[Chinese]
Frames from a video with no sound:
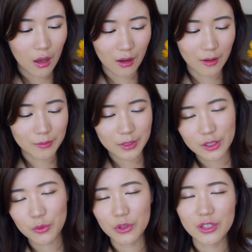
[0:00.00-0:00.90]
呃，其
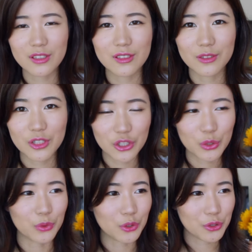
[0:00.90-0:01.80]
实我是十
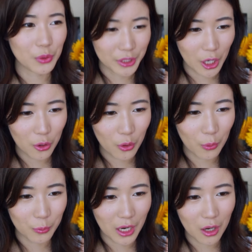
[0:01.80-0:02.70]
足的唇膏
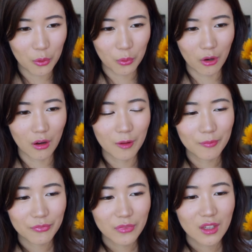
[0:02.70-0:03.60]
控，然后我
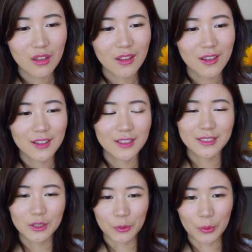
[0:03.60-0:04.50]

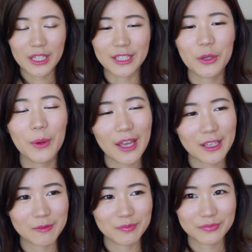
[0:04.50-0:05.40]
我肯定
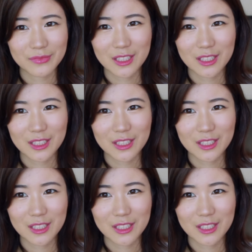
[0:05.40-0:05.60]
会。